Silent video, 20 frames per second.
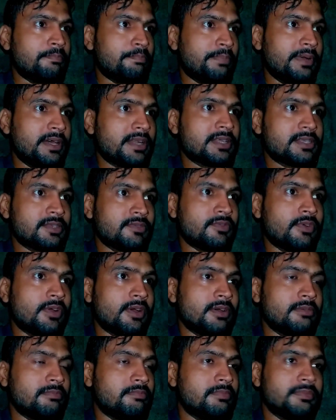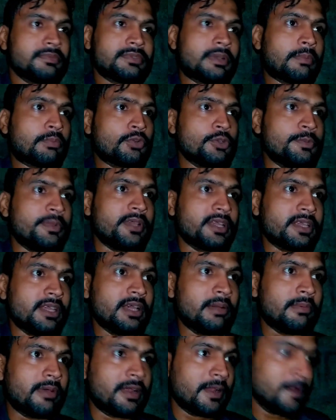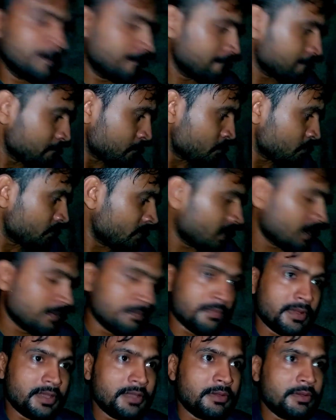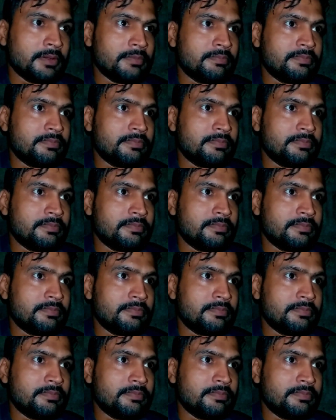पर्स व सब कुछ भीग गया हमारा भाई